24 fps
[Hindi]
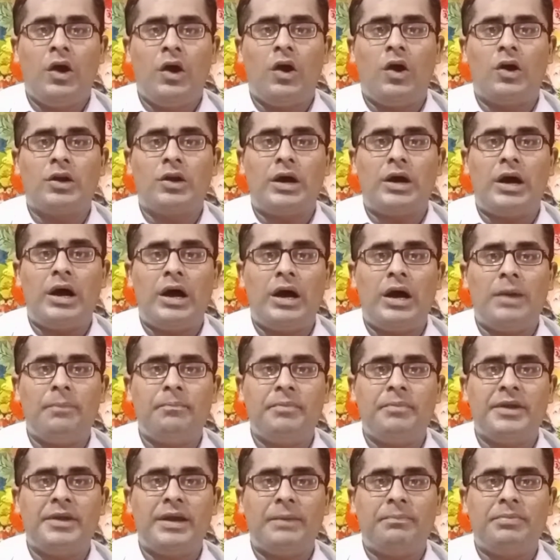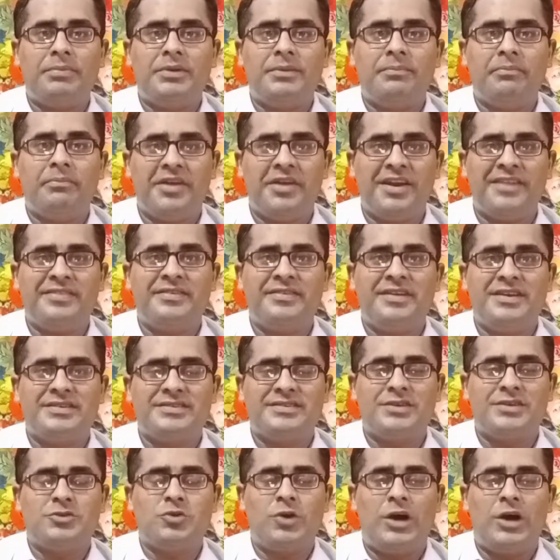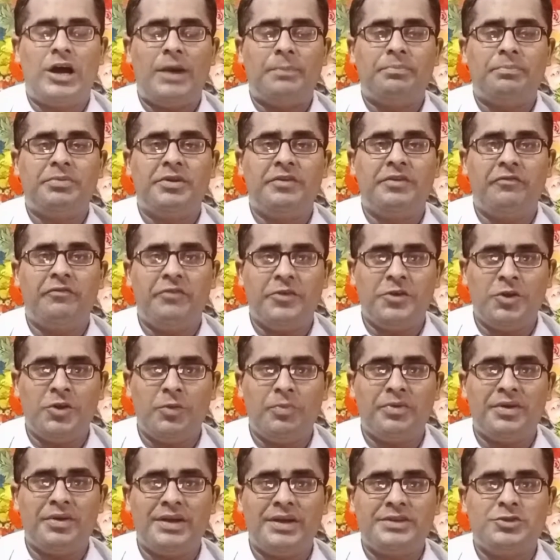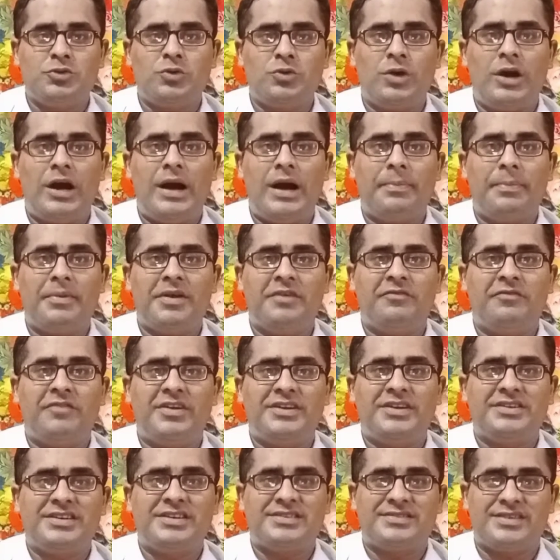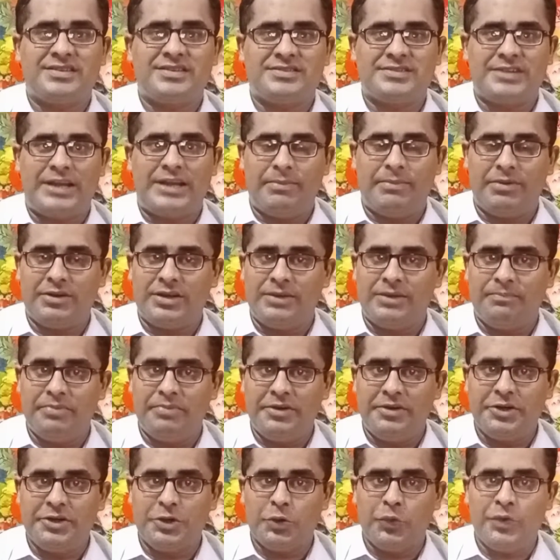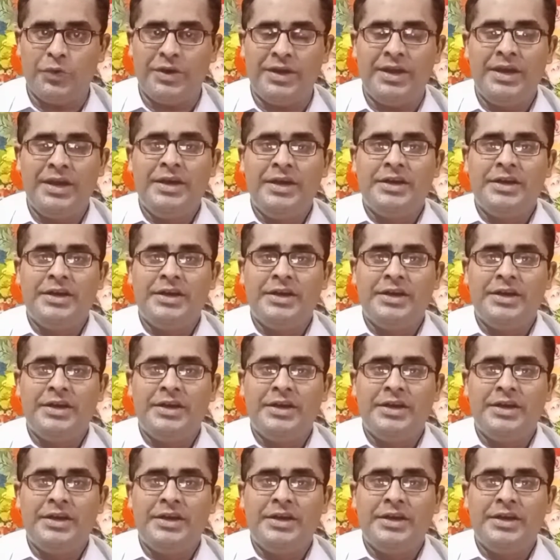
और आपने अपनी मेहनत ही से जो आपने वीडियो बनाई जो आपके वन के सब्सक्राइबर कंप्लीट हुए